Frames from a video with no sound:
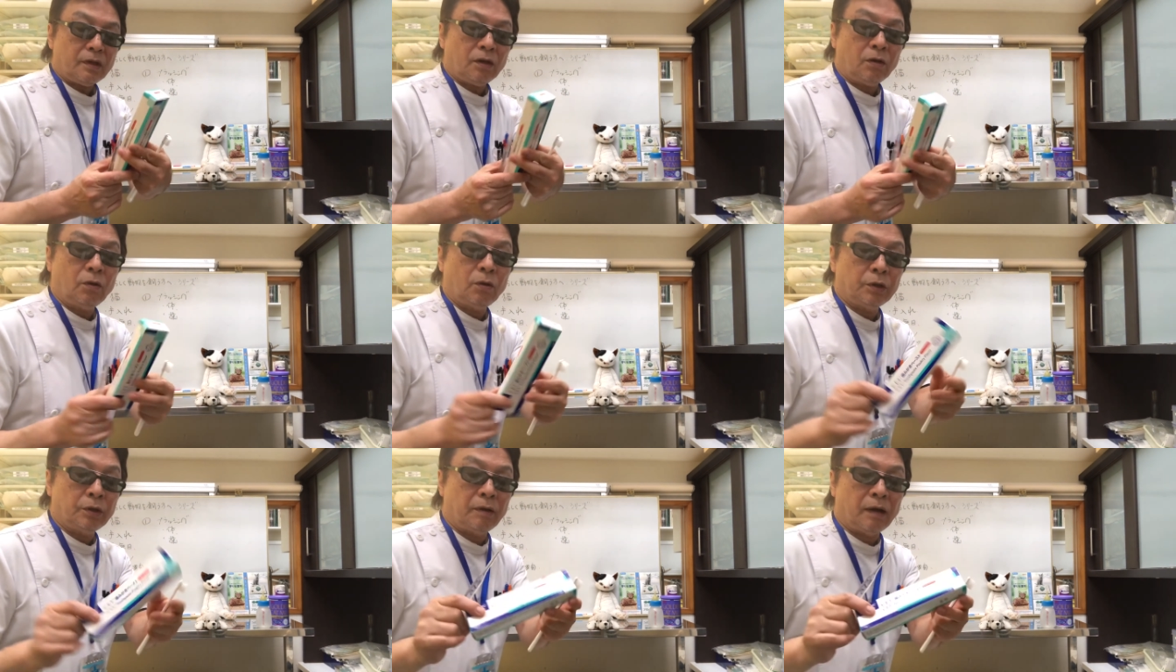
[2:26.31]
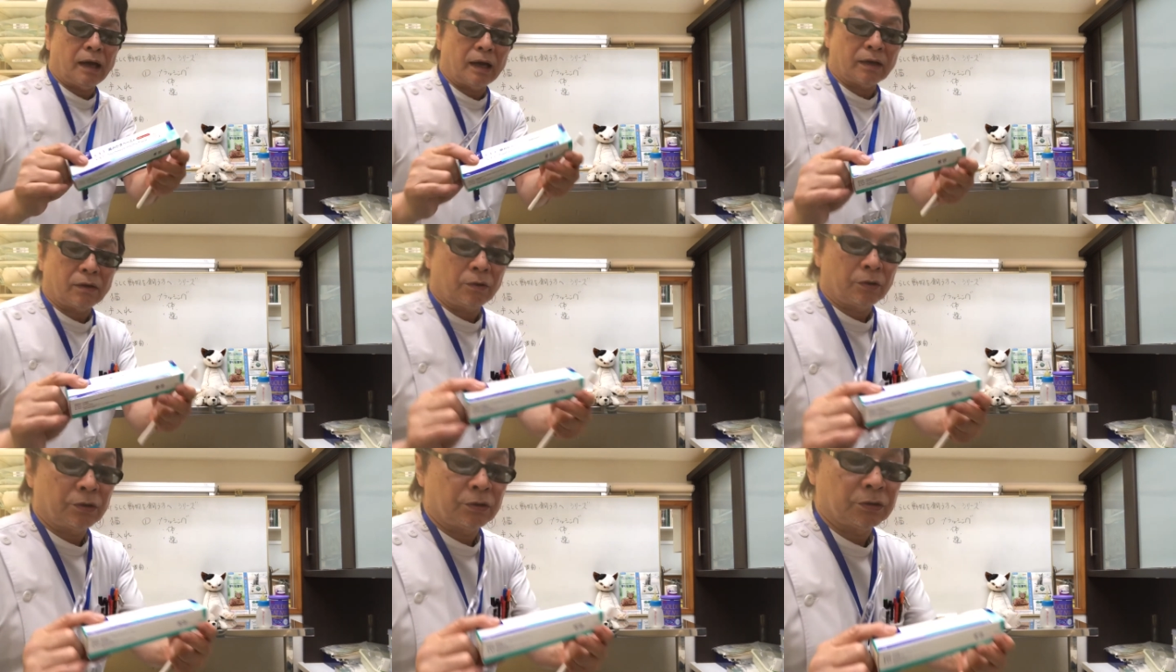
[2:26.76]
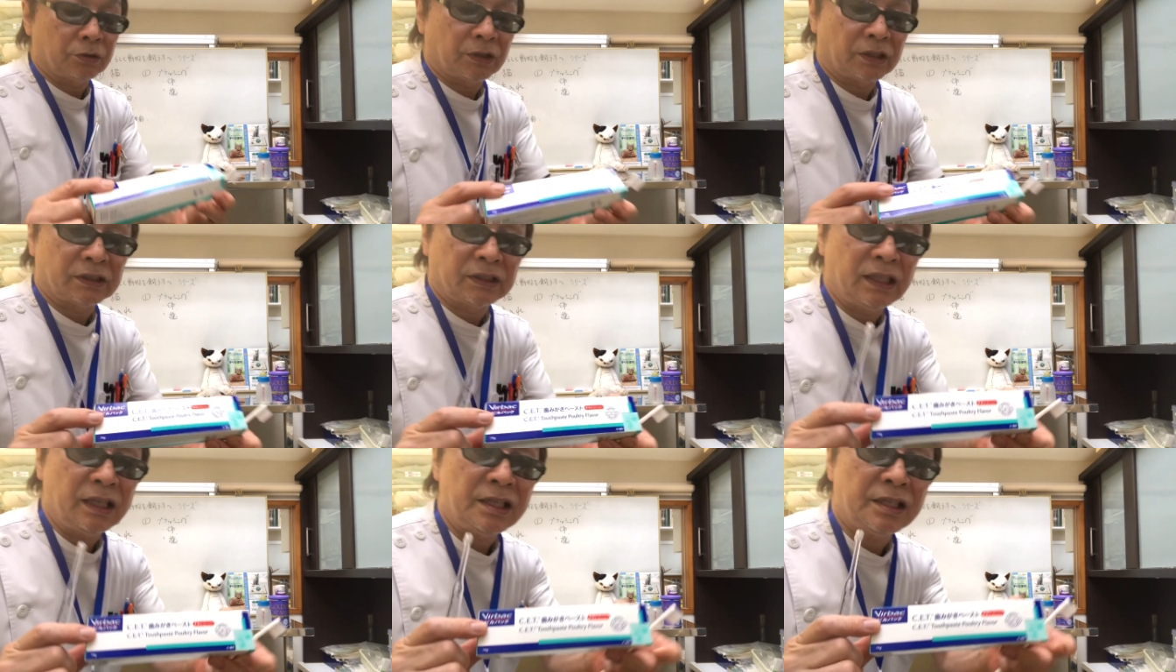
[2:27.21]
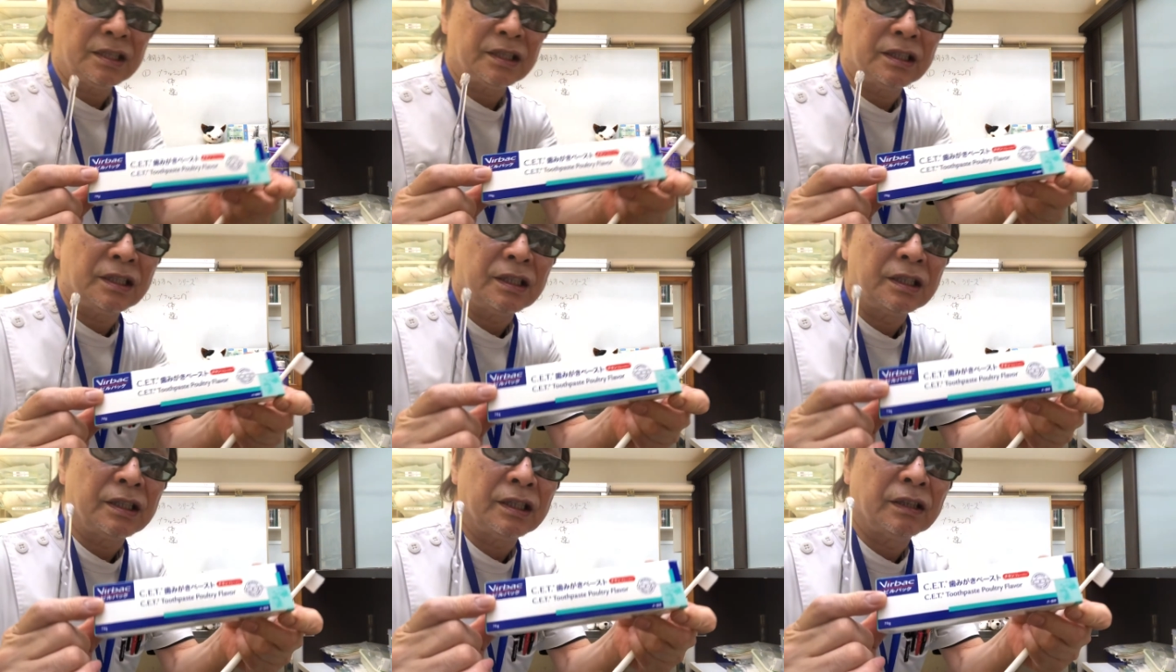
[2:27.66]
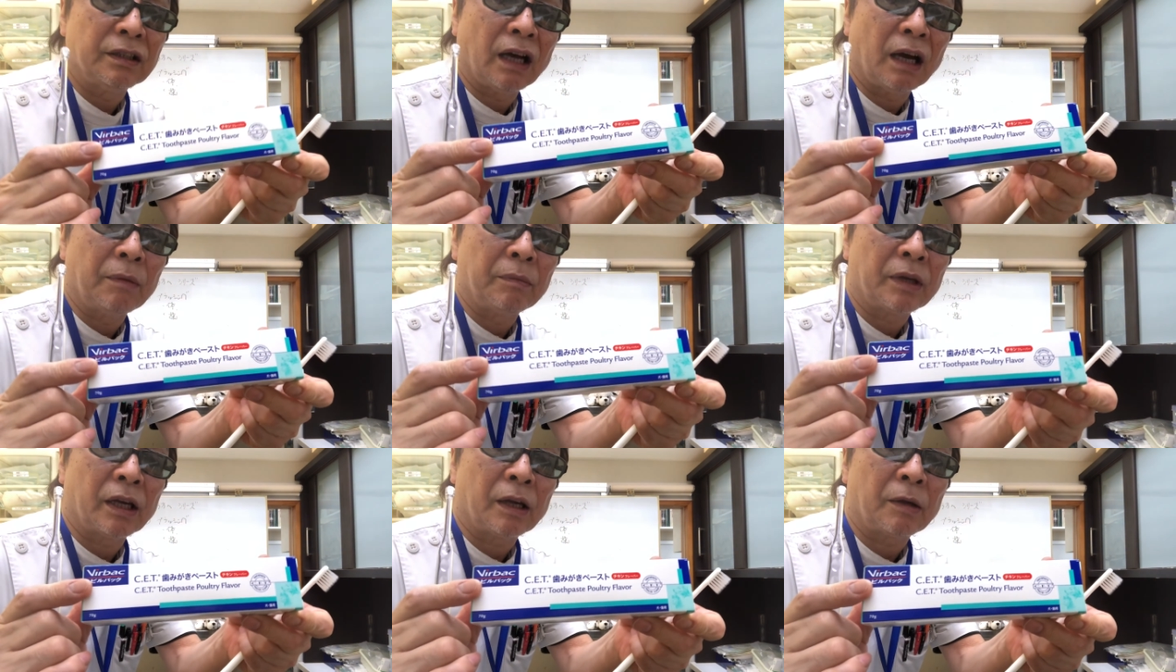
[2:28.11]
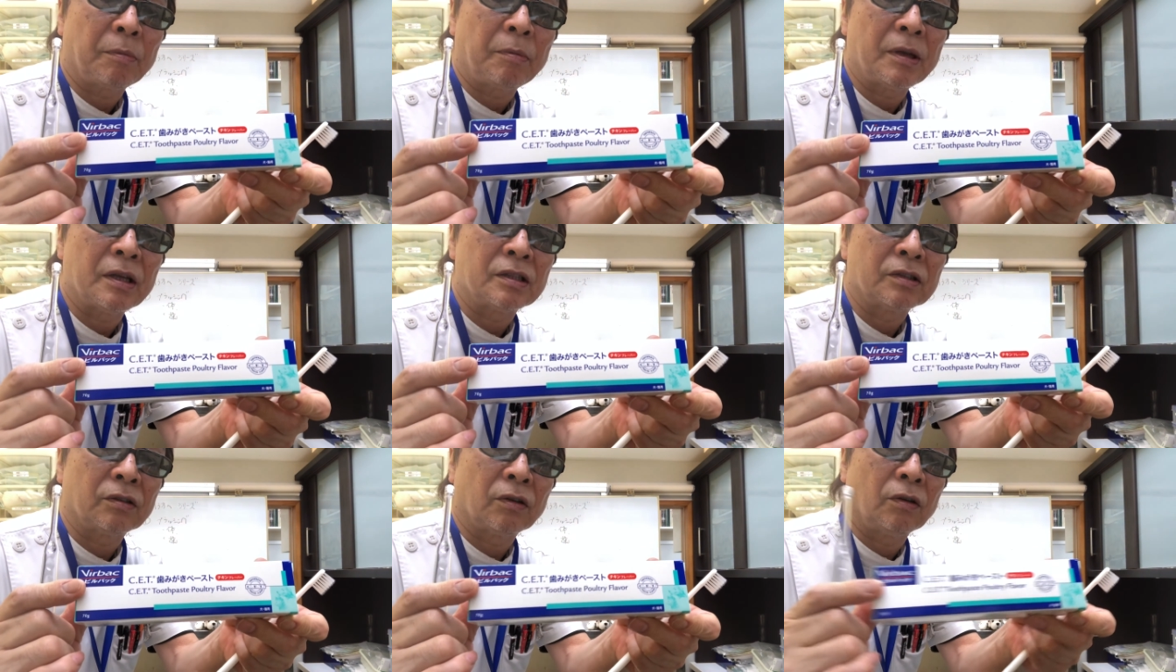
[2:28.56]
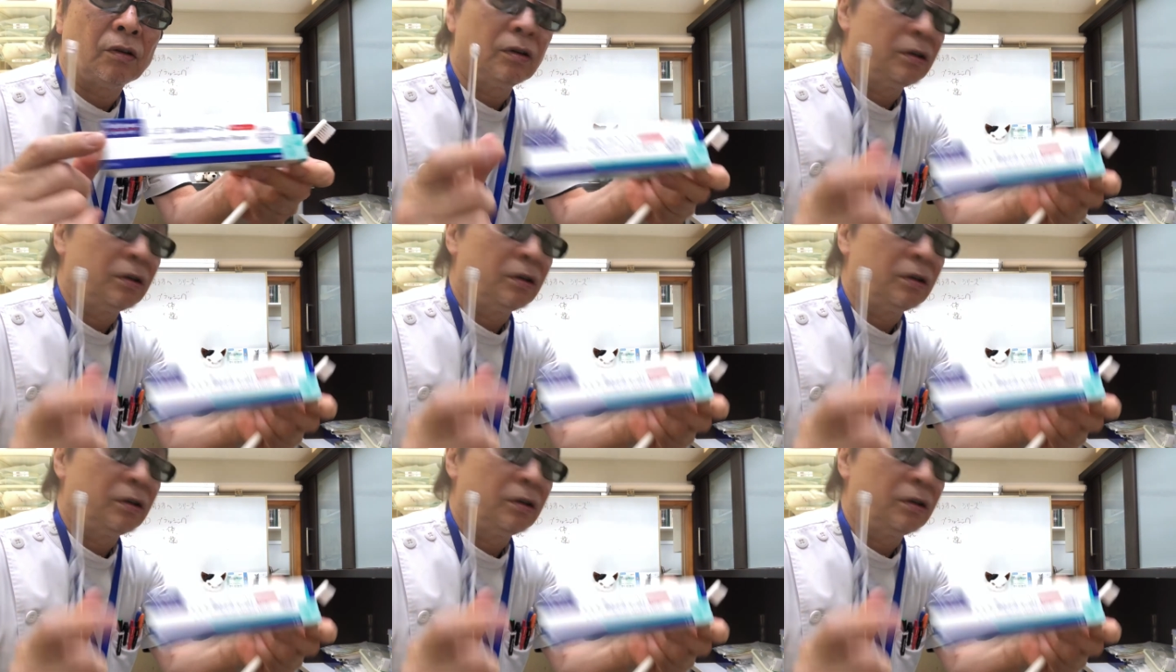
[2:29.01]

ここではこういうのですね CET の歯磨きベースと